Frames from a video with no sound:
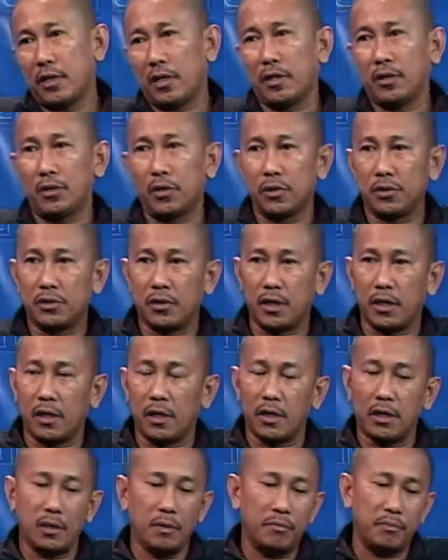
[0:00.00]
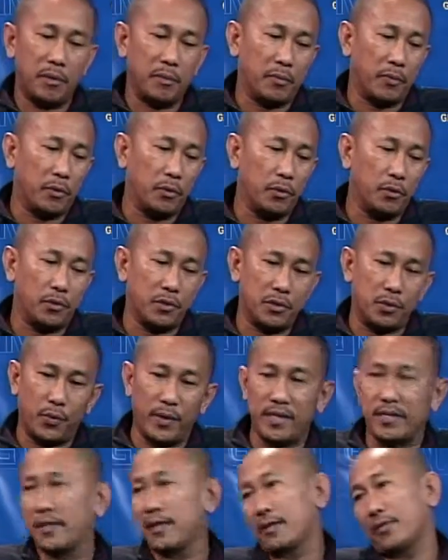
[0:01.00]
the, those uh, people who
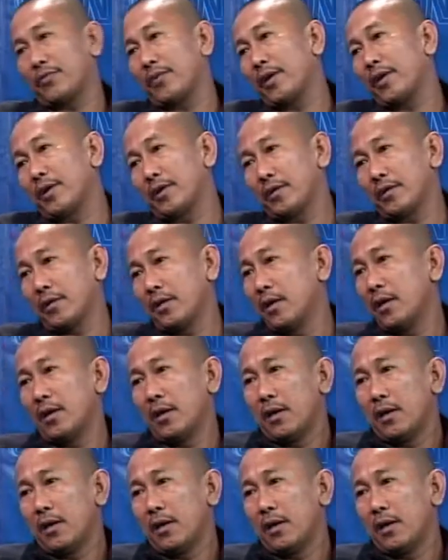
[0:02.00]
squeeze the triggers